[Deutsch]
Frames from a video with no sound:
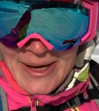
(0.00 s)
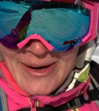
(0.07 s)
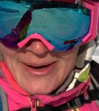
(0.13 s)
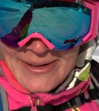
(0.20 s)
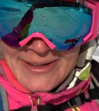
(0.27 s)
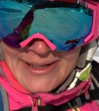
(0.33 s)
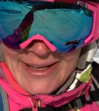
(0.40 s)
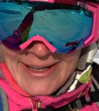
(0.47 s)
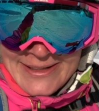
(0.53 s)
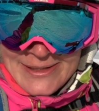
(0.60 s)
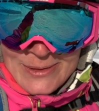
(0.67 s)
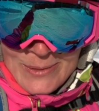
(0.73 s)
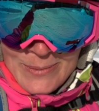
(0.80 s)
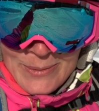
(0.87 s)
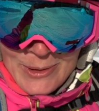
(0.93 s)
Heute geht es
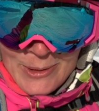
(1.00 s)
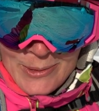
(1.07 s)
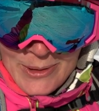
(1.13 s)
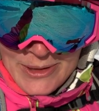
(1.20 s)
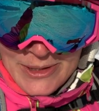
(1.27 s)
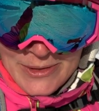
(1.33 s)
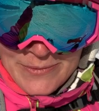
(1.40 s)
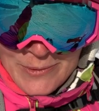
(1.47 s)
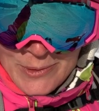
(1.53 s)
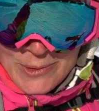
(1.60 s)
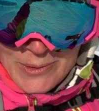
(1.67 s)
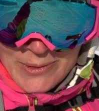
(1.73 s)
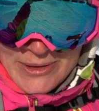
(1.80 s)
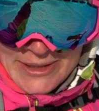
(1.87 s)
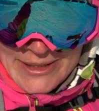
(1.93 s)
um Kurzschwung
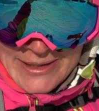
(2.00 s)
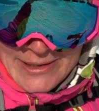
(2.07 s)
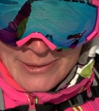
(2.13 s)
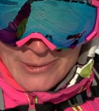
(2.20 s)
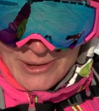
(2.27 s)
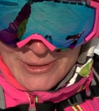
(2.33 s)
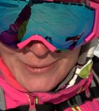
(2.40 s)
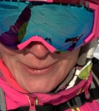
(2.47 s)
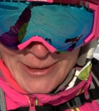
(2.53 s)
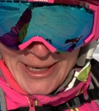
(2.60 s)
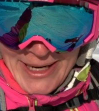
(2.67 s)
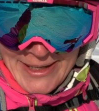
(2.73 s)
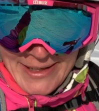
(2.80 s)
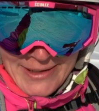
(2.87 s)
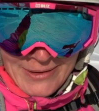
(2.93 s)
und die
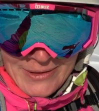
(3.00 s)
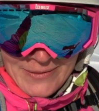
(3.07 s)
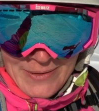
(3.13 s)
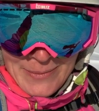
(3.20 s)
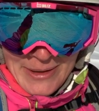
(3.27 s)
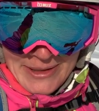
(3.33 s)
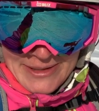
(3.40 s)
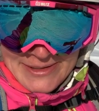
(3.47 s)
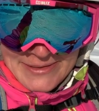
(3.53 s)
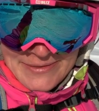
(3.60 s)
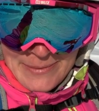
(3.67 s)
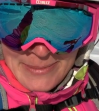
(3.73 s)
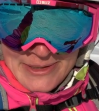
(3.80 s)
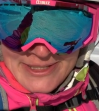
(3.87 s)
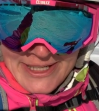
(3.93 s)
Kurzschwungtechnik und wie man diese
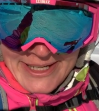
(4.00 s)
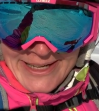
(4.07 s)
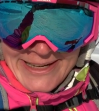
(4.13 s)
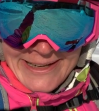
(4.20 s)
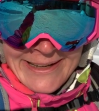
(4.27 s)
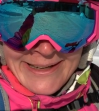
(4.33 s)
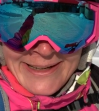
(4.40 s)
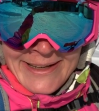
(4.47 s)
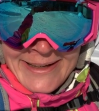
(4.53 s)
verbessern kann.